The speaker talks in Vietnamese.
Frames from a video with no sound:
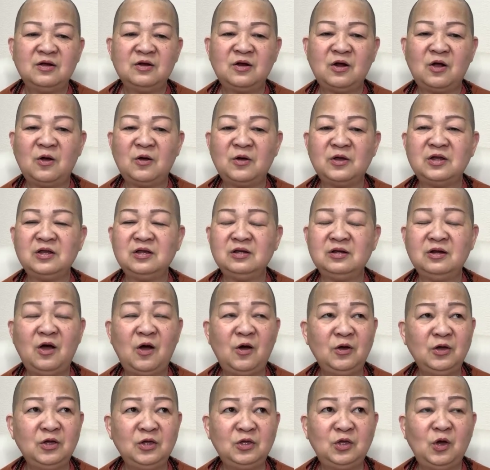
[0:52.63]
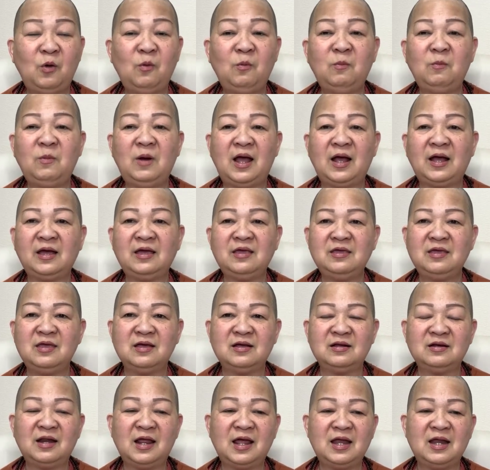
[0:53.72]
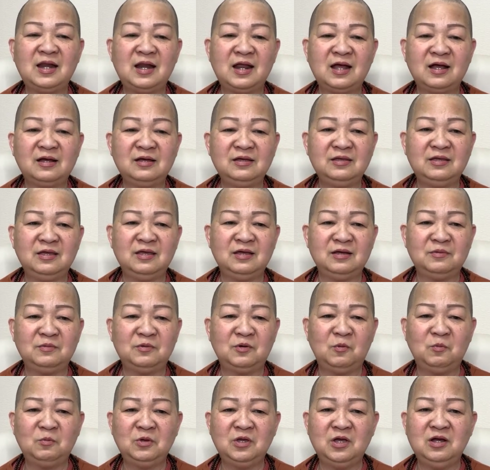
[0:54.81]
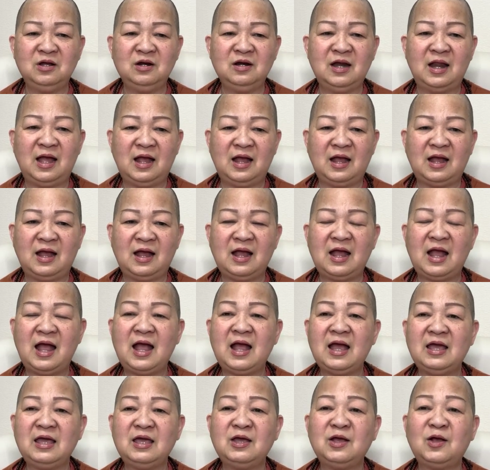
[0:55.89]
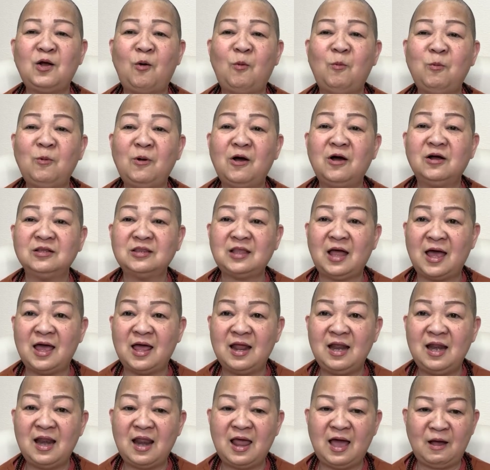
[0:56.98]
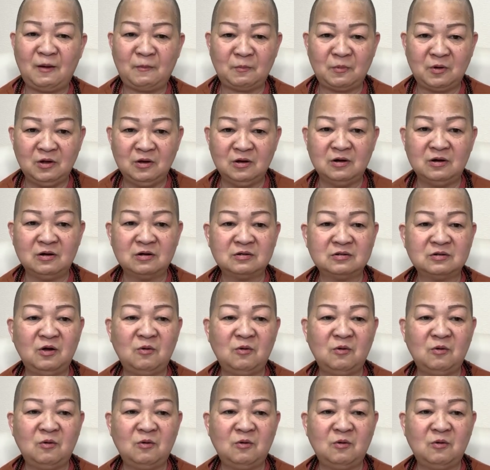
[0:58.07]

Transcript: rồi nói chung là cái việc này là cái việc cũng như là hả ai cũng có thể làm được,